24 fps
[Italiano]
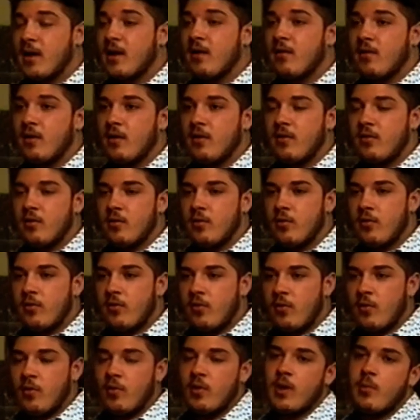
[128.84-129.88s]
grazie
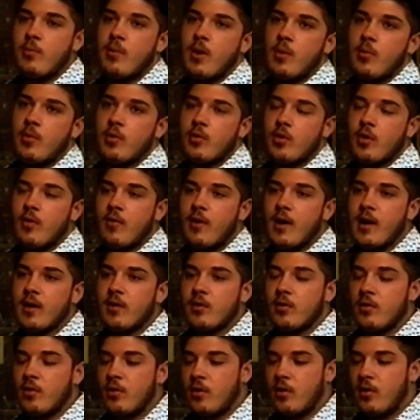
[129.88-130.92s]
all'istituzione abbiamo
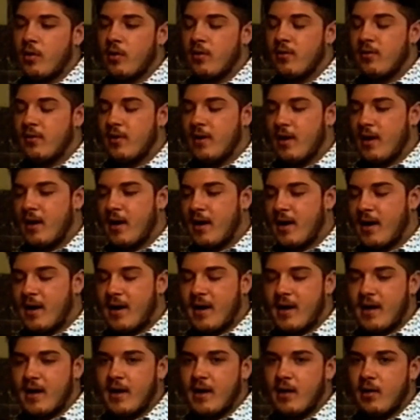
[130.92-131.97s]
trovato
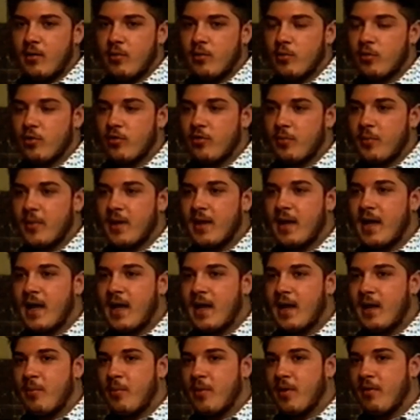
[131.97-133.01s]
sia un
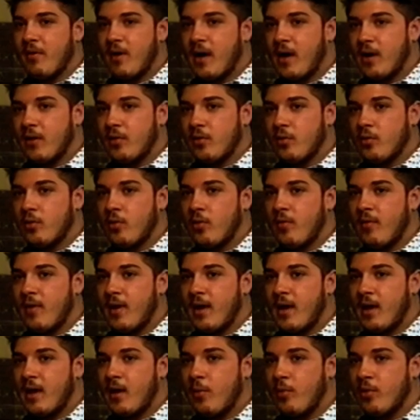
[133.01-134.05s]
ospedale privato
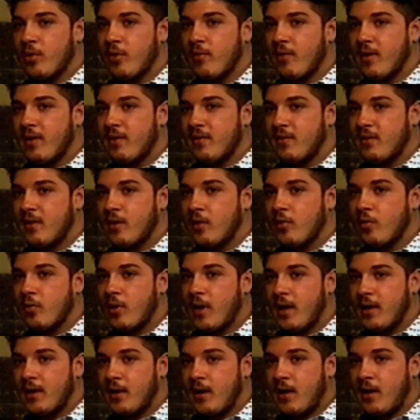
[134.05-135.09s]
dove lei poteva essere
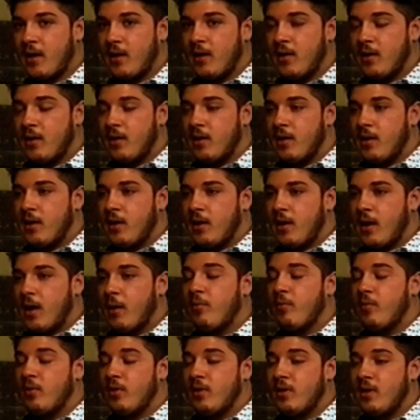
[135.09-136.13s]
curata,
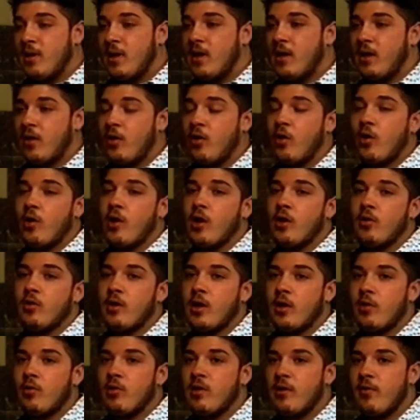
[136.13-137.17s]
loro hanno
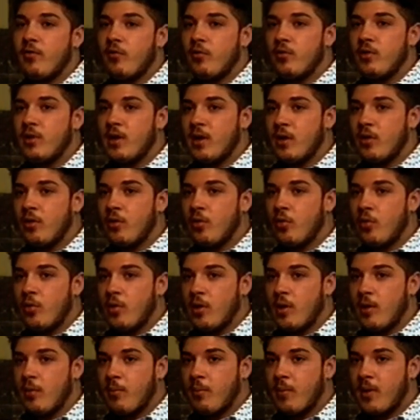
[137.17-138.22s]
dato dei fondi a
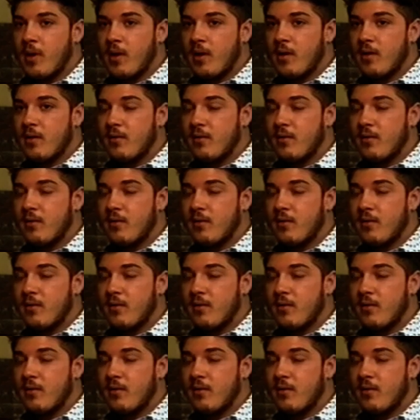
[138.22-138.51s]
noi per